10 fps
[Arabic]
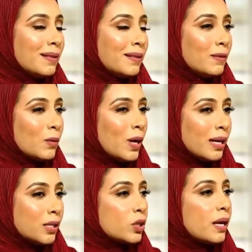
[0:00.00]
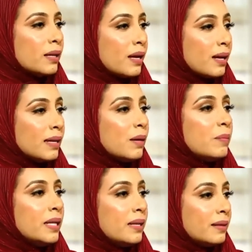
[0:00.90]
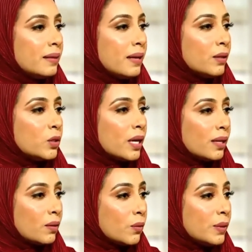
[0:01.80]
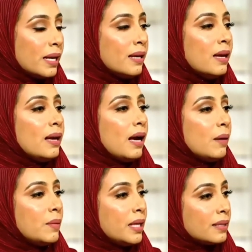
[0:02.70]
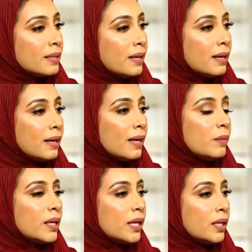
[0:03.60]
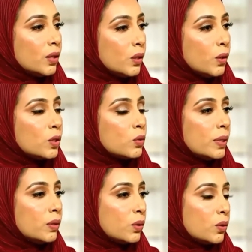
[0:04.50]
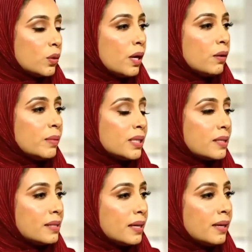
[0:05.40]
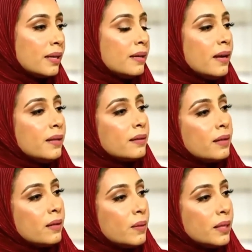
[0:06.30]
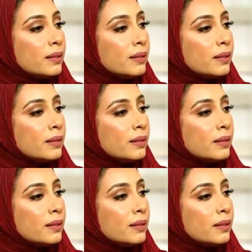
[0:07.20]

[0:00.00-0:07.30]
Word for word: وإن شاء الله نأمل أن يشاركونا حملة البكالوريوس والدكتوراه والماجستير كذلك طلبة